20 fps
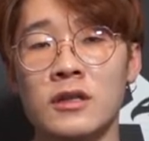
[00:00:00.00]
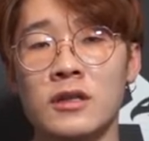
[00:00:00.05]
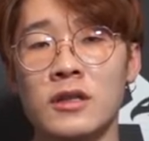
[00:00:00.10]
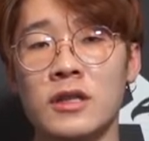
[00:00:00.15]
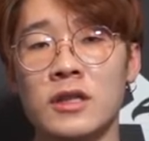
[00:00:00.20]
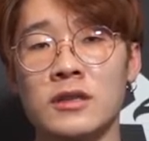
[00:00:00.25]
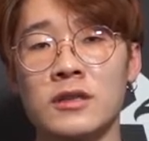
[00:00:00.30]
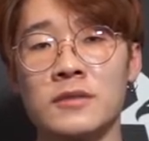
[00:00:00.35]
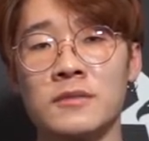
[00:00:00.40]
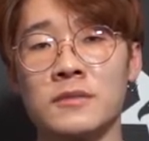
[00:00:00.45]

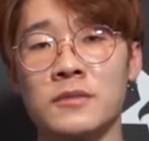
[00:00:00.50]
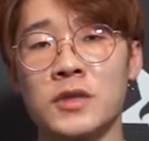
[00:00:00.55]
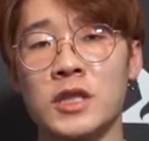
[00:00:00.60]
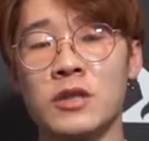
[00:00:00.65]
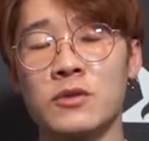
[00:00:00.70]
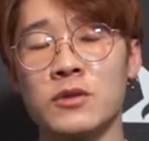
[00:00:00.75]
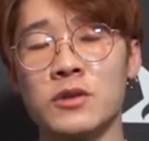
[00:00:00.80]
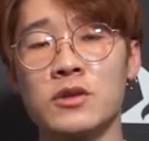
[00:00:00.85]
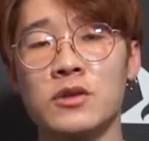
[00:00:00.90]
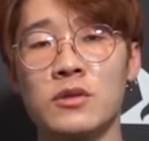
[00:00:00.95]
다음
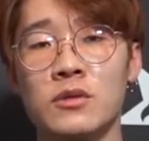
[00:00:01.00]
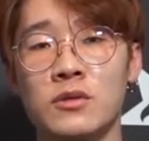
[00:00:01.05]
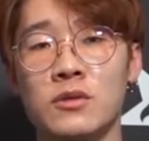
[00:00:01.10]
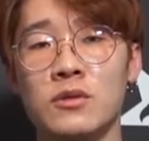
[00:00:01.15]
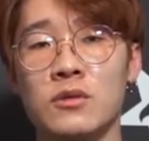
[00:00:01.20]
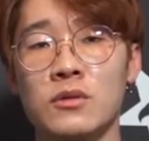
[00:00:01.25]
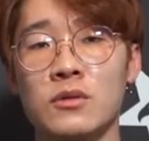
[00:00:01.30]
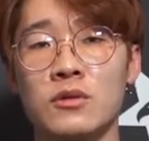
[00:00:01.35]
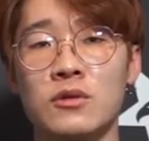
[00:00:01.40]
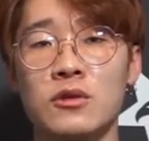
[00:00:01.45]

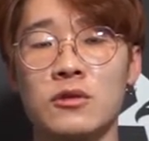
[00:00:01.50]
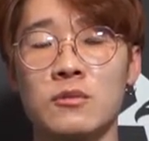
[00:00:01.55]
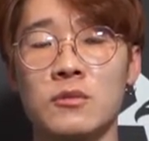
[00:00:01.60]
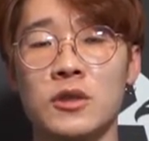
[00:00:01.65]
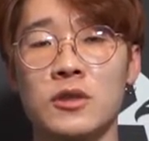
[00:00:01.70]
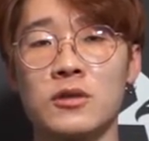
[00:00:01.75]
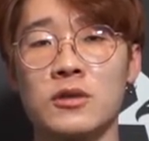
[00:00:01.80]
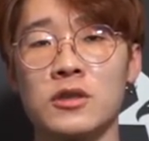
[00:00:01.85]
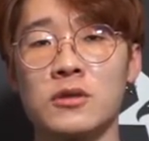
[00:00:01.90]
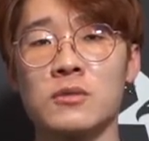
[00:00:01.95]
T1전도 정말
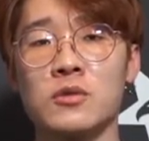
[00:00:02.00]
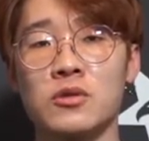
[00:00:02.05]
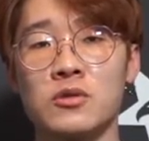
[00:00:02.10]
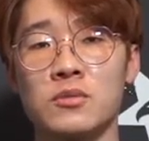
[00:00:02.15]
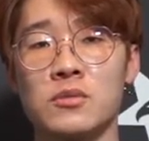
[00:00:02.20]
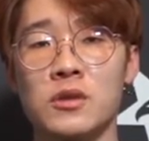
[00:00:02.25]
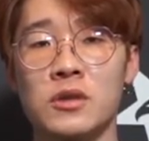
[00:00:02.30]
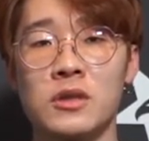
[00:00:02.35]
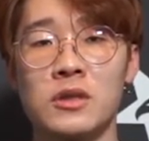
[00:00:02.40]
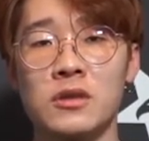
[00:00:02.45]
열심히
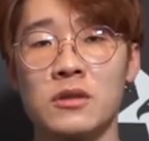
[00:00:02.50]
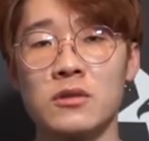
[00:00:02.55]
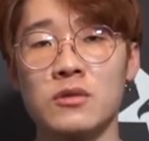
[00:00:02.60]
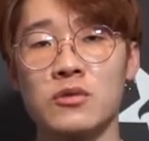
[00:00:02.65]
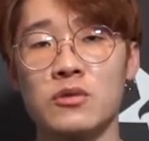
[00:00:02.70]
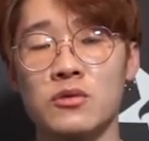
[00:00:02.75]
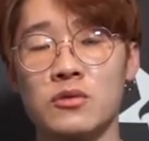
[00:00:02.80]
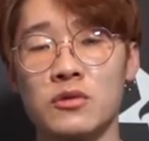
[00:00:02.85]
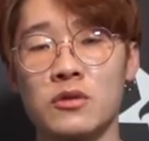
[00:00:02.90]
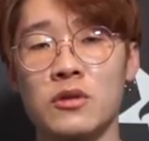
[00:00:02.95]
준비해서
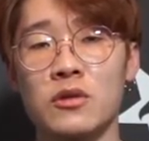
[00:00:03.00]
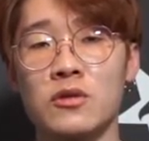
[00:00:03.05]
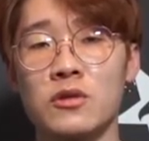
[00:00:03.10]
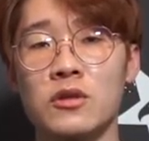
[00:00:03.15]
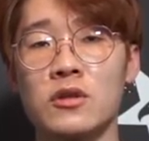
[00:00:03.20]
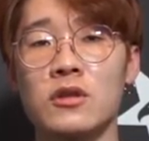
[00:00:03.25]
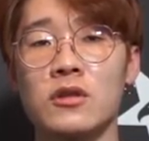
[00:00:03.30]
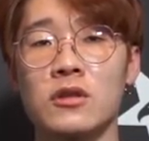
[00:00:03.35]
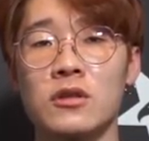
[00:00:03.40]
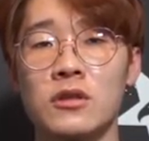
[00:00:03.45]
좋은
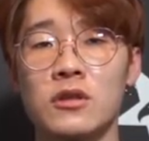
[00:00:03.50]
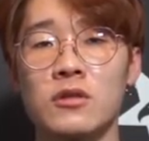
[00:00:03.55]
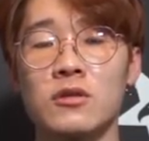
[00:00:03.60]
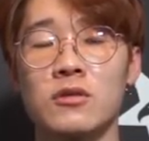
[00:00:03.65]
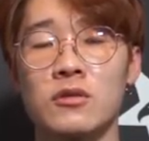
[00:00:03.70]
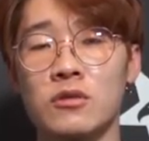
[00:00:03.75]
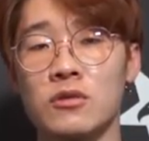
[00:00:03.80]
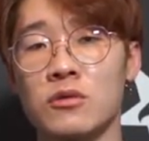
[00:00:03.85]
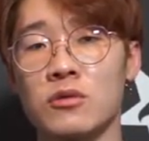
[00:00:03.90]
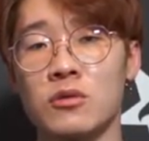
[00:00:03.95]

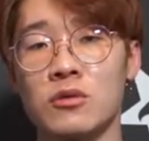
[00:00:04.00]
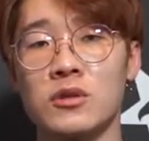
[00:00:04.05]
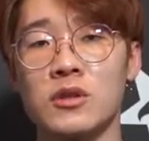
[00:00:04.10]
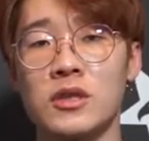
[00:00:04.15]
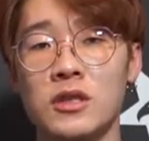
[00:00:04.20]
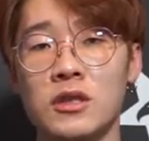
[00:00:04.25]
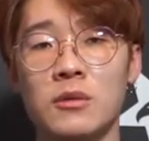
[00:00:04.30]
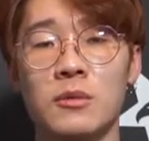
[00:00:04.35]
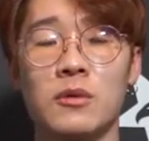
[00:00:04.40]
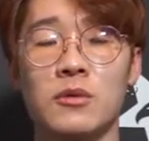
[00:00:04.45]
경기력으로
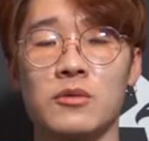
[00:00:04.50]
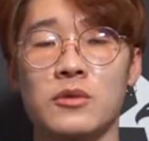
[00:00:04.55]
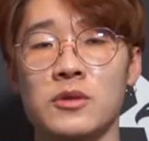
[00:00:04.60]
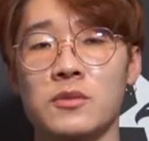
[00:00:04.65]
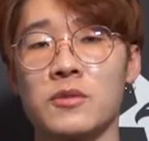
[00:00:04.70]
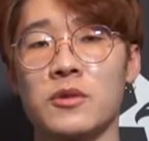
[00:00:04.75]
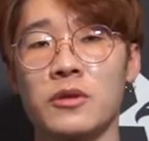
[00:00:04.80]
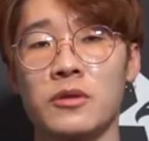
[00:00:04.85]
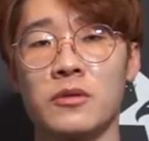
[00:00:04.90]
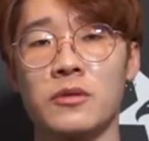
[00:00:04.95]
찾아뵙고
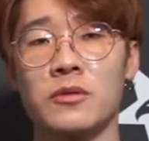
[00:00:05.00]
싶어요.